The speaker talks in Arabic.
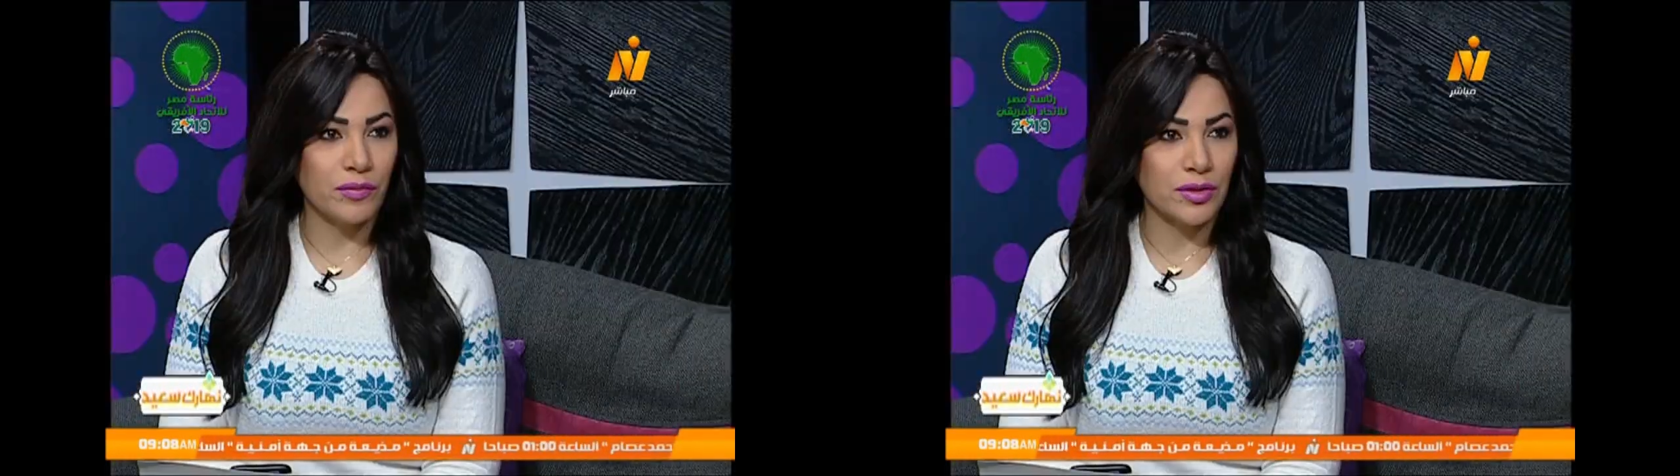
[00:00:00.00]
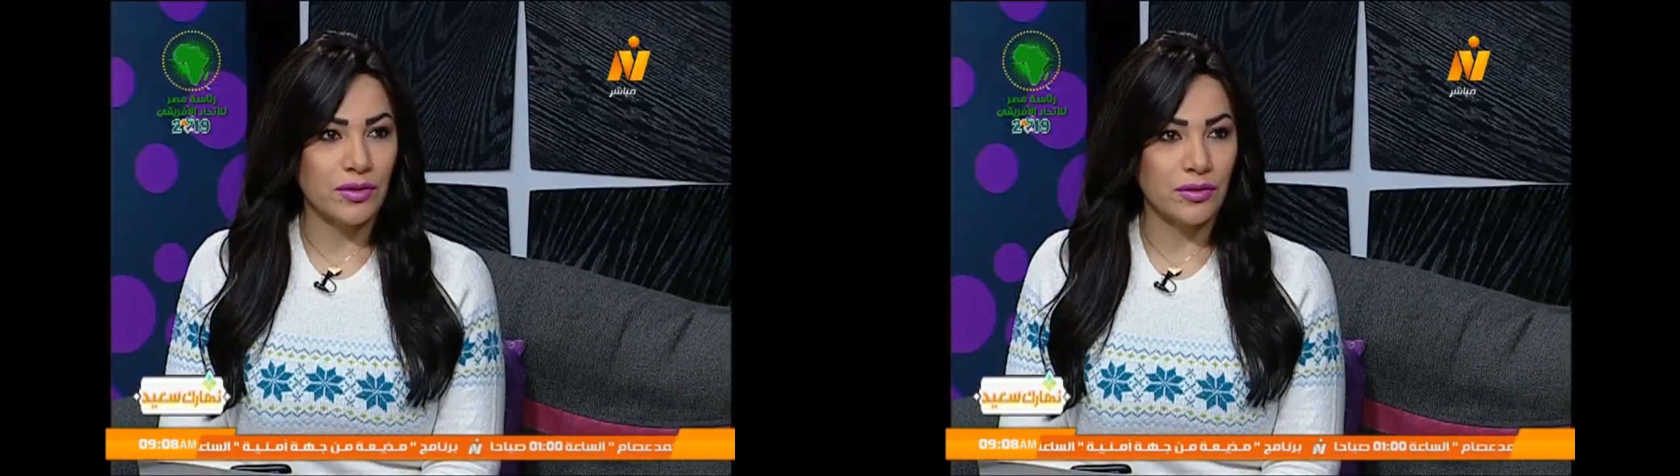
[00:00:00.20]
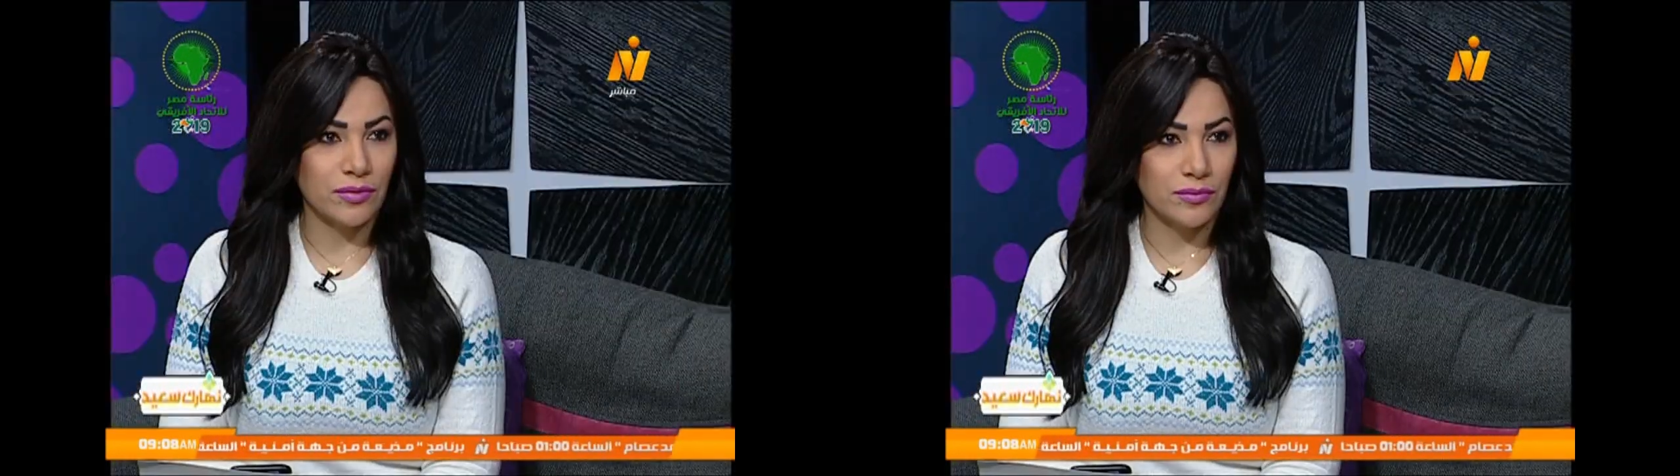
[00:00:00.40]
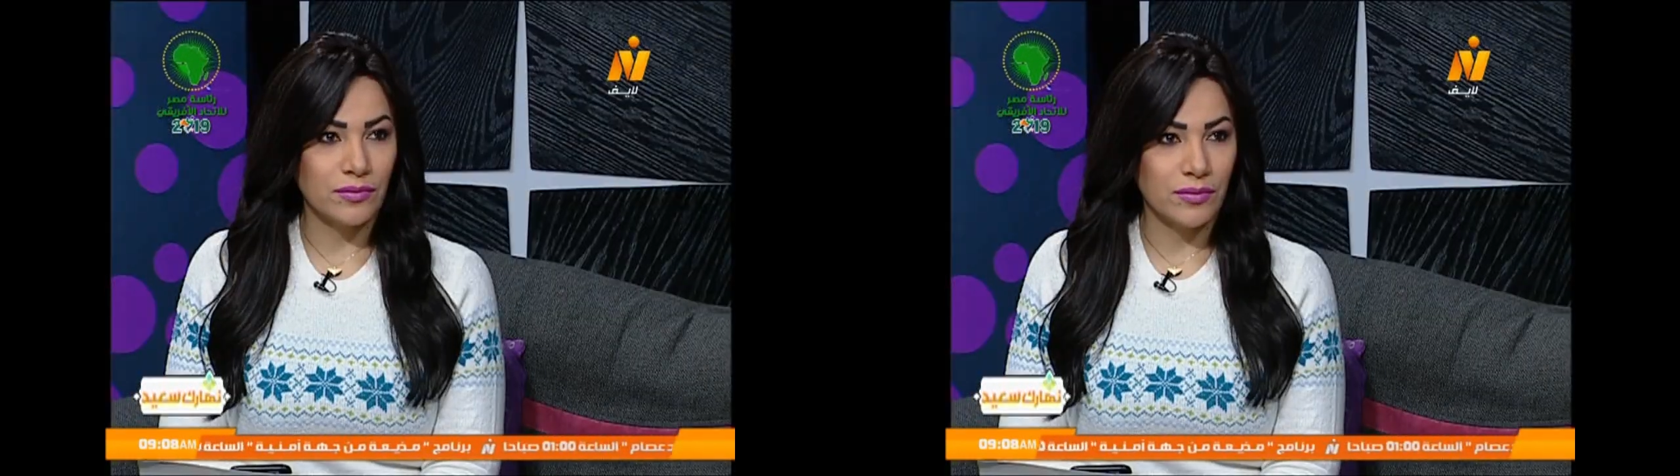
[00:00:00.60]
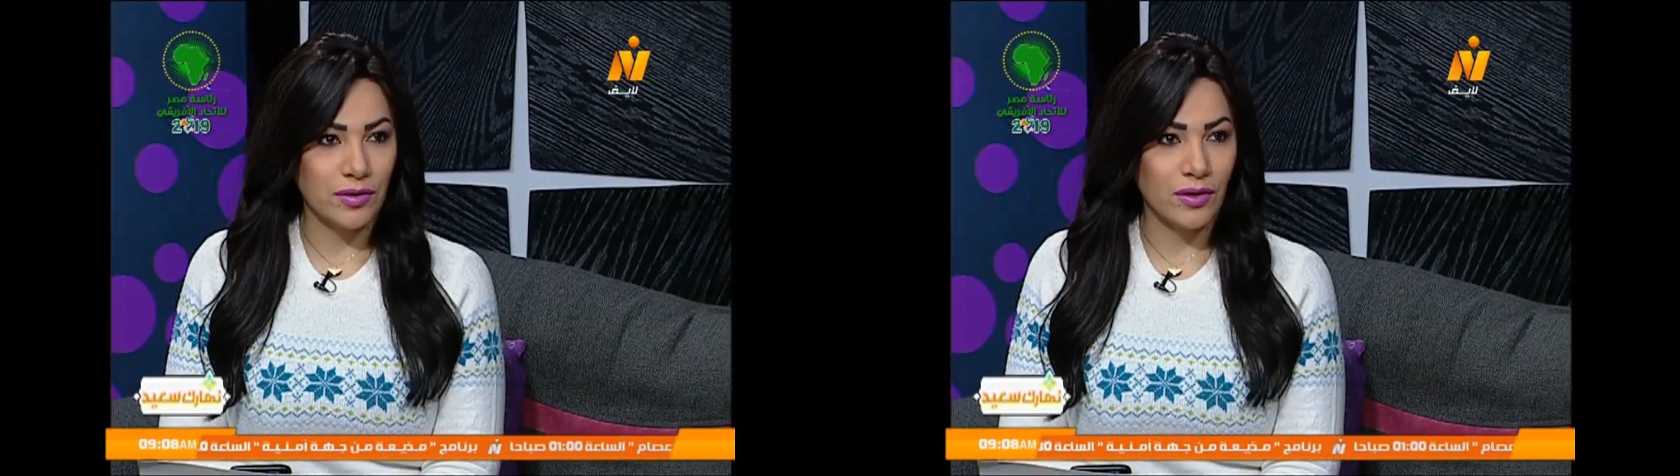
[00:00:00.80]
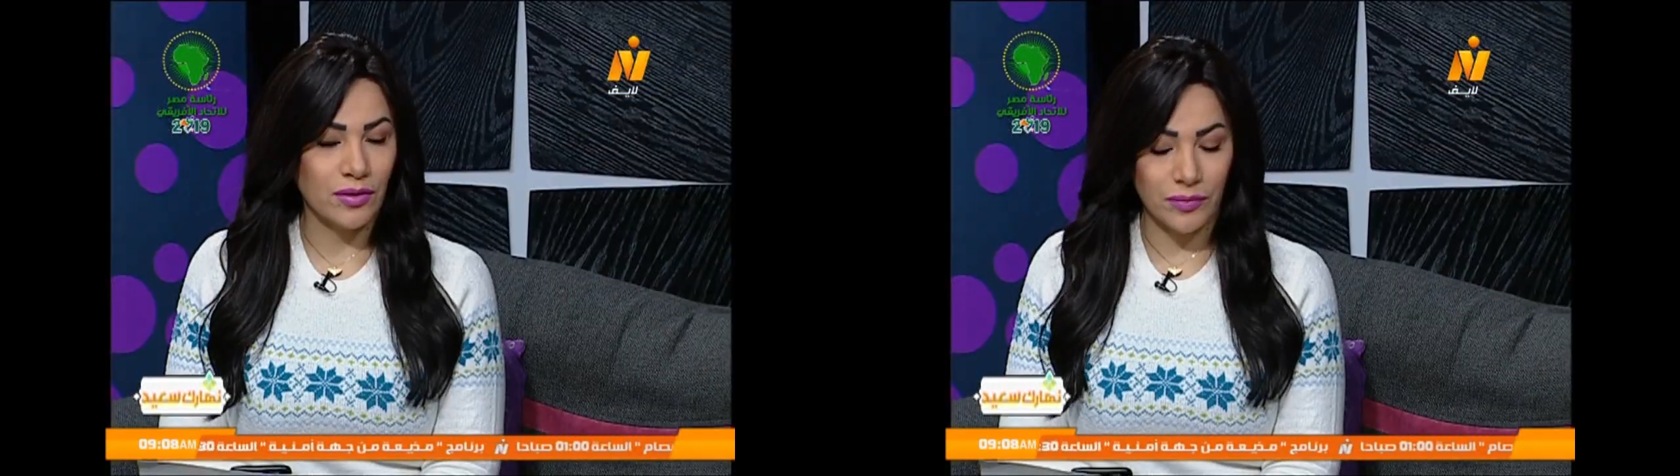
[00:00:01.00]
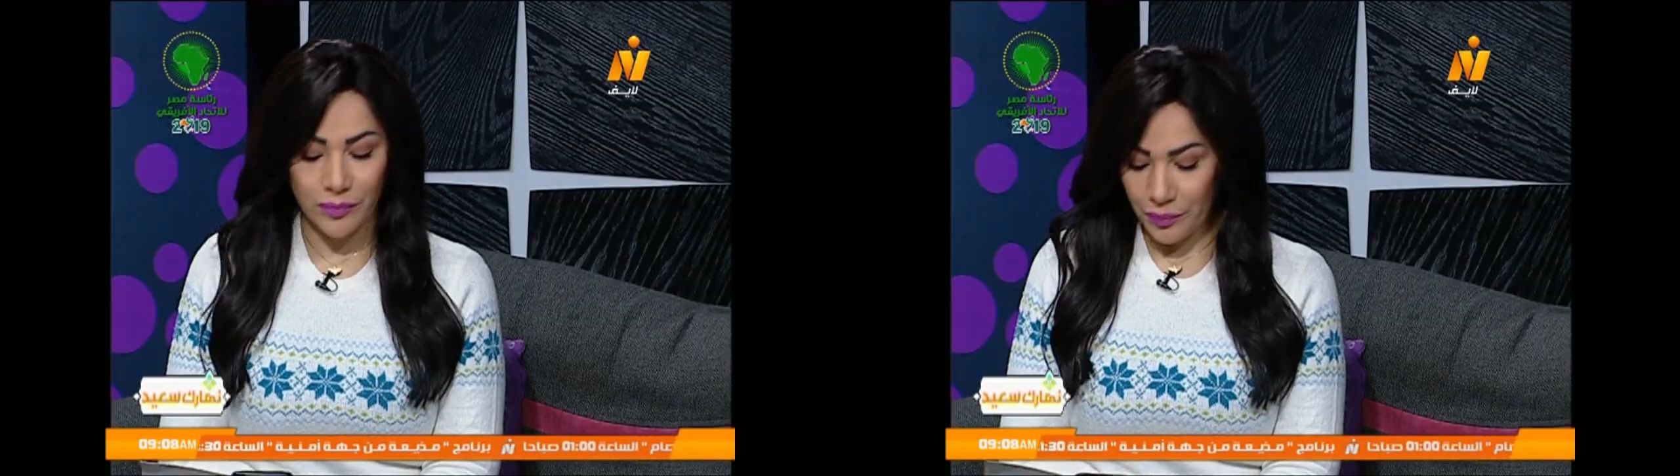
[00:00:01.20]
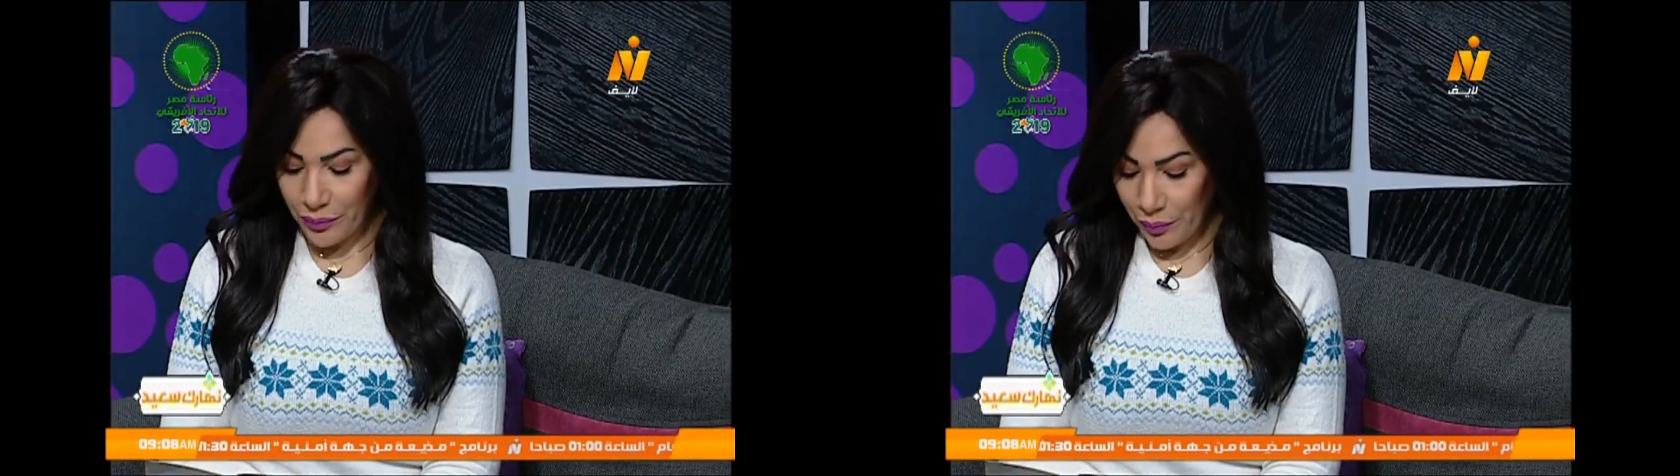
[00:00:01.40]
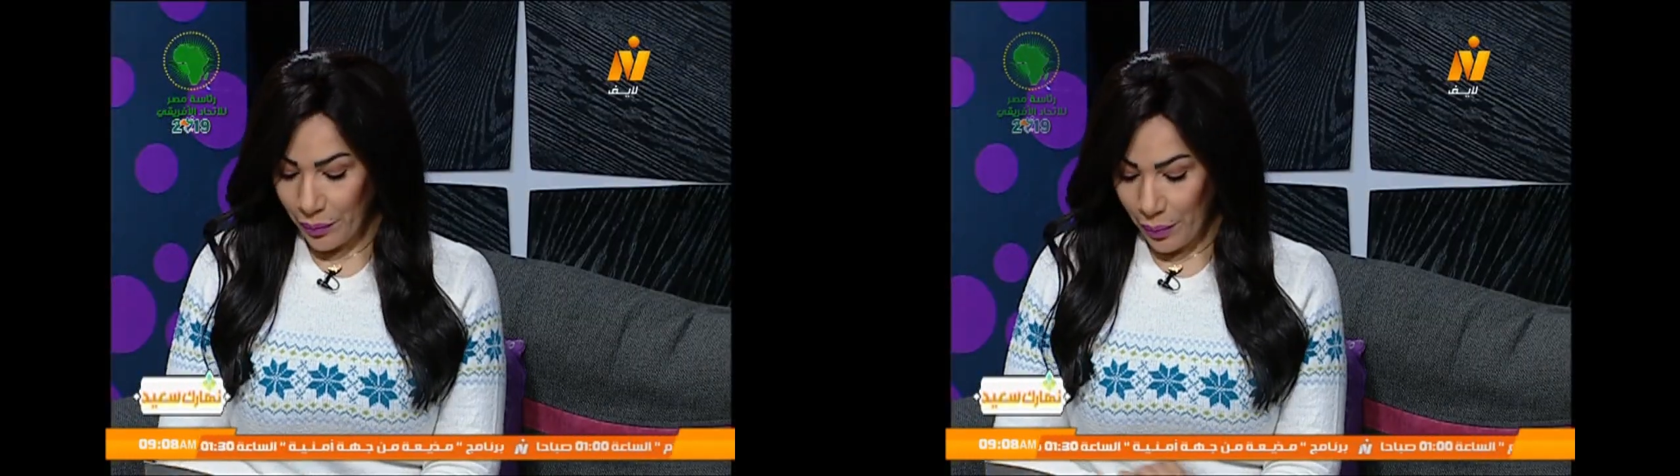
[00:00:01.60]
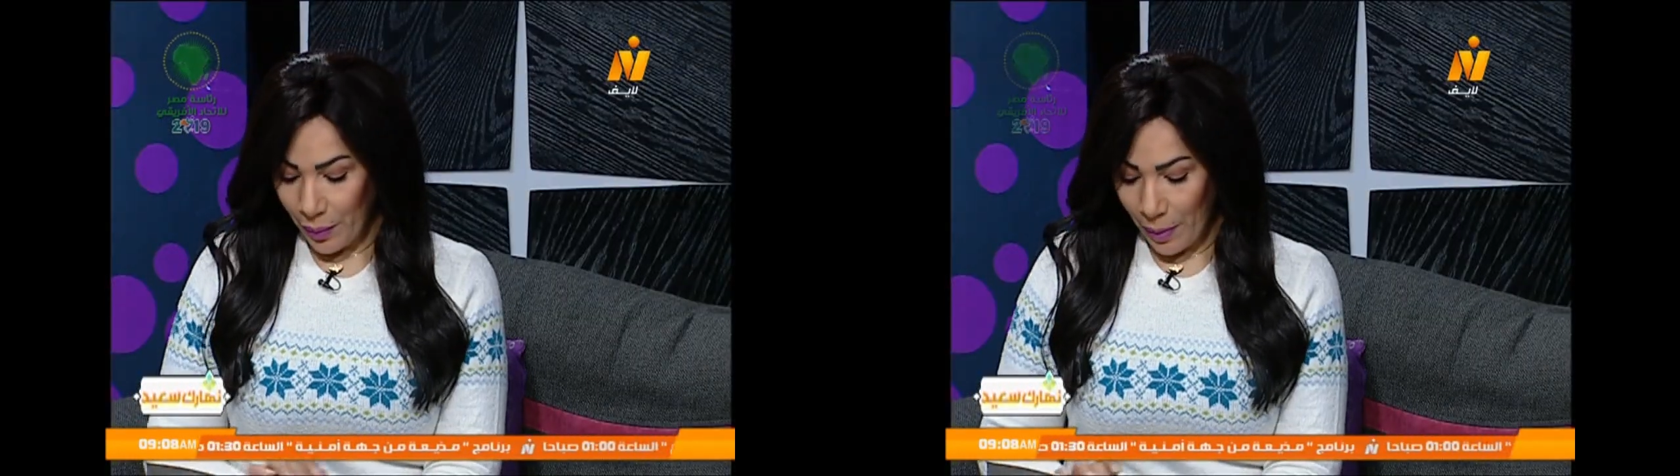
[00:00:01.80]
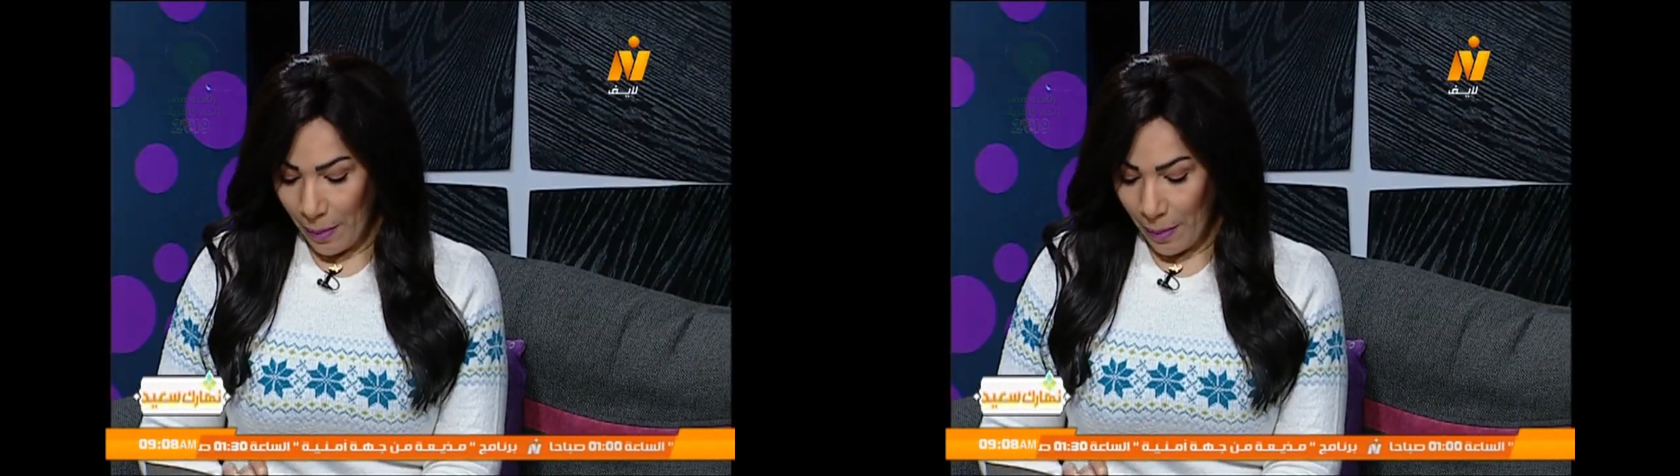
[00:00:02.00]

الاثار صحيح, صحيح. والسياحه